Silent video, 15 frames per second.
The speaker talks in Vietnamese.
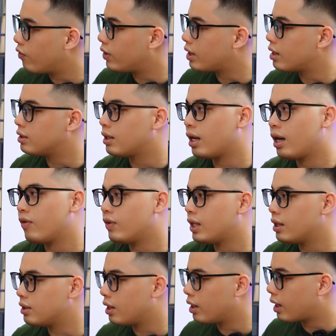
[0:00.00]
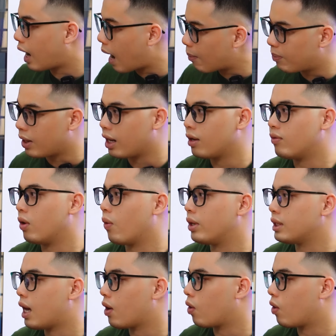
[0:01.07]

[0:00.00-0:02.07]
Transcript: VTC, VTC Cap này và ngoài